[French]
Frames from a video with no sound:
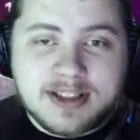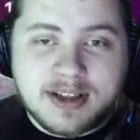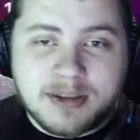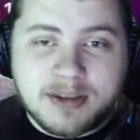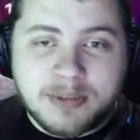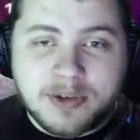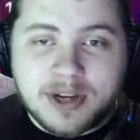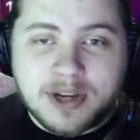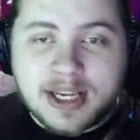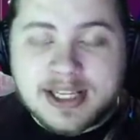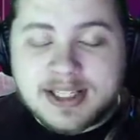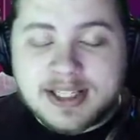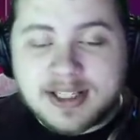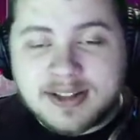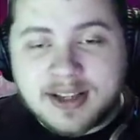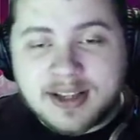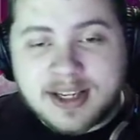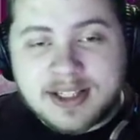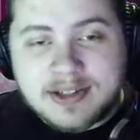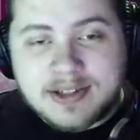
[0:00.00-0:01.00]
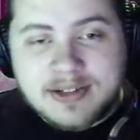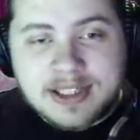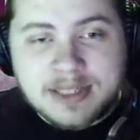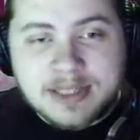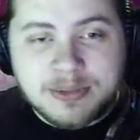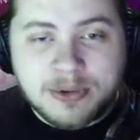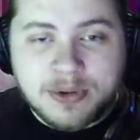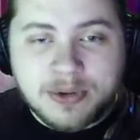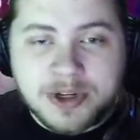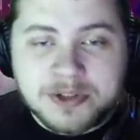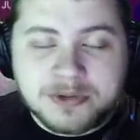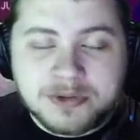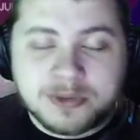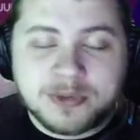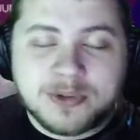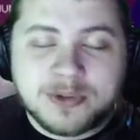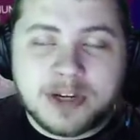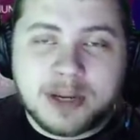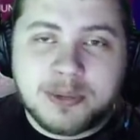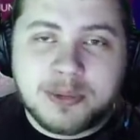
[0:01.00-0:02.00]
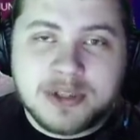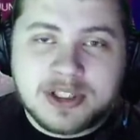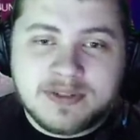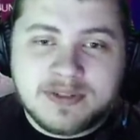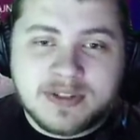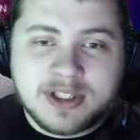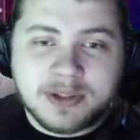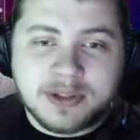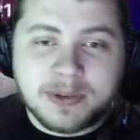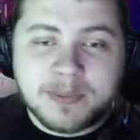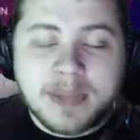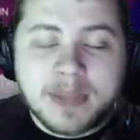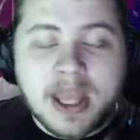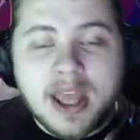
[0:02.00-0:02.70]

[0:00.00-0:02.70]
C'est vraiment assez intéressant. C'est pourquoi je vous montre la petite vidéo.